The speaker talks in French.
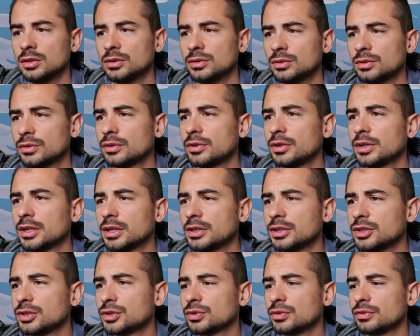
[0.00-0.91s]
Donc
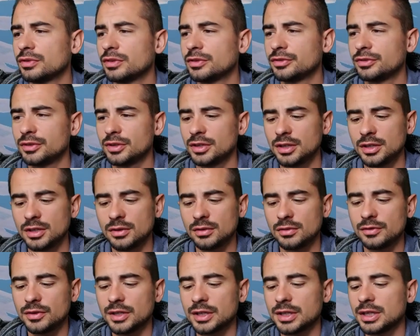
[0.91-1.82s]
regardez ce qu'on va faire,
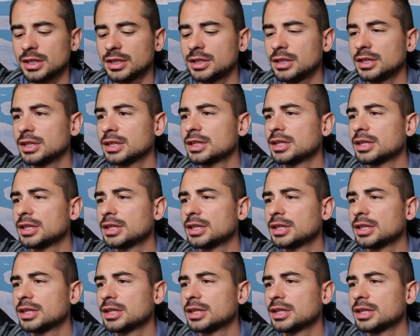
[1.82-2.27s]
on va regarder la